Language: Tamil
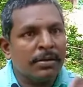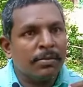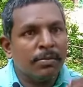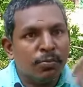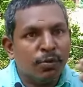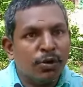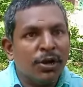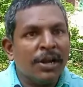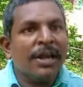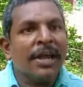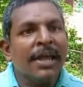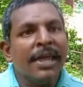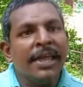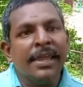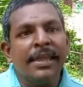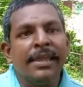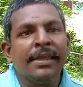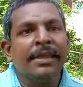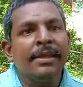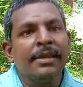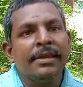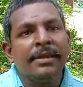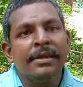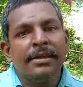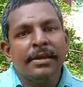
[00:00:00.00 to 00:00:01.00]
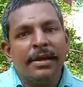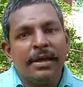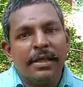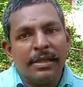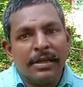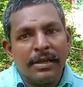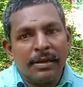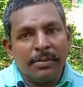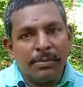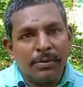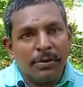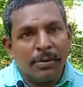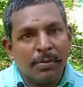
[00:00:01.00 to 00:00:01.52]
முருங்கை
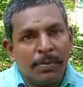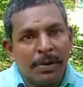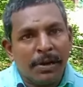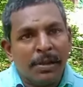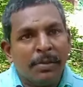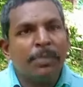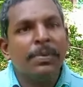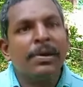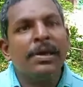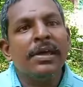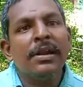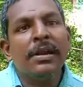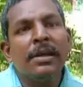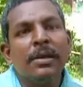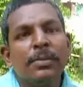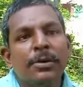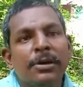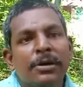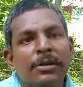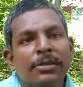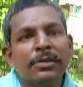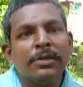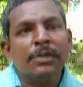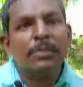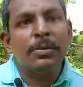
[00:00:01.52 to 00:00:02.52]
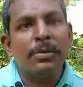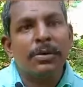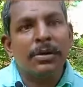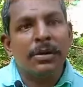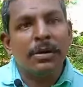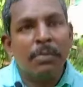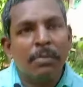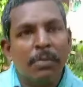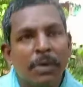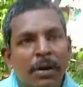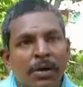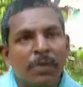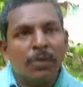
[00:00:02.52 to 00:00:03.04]
அதுக்கப்புறம் பல பயிர்கள் அப்படி எடுத்துட்டோம்னா
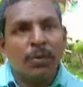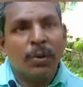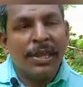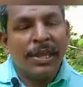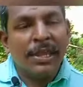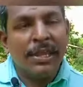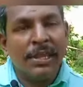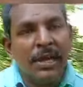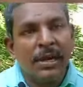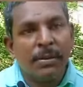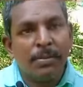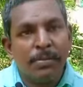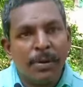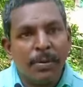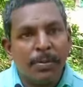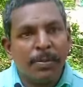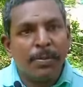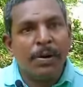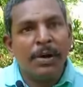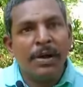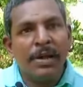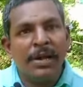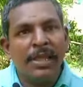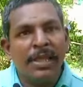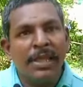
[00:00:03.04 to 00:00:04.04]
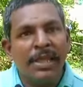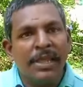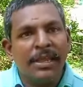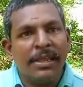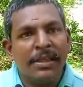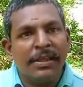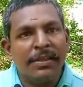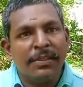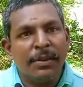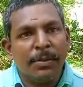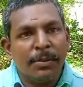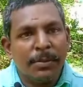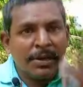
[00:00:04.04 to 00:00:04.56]
மா கொய்யா பப்பாளி
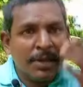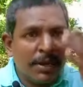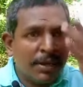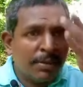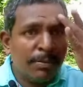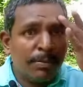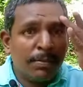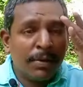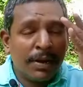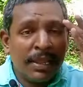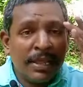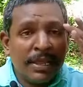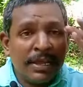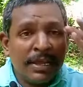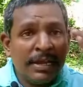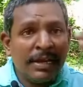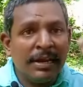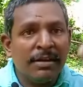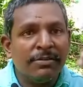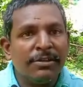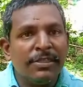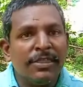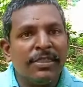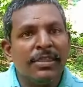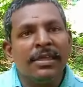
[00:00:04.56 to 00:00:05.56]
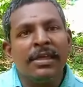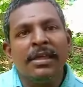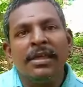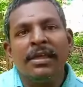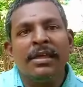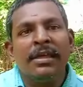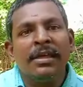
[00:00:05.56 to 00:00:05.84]
இந்த மாதிரி பழங்களை வந்து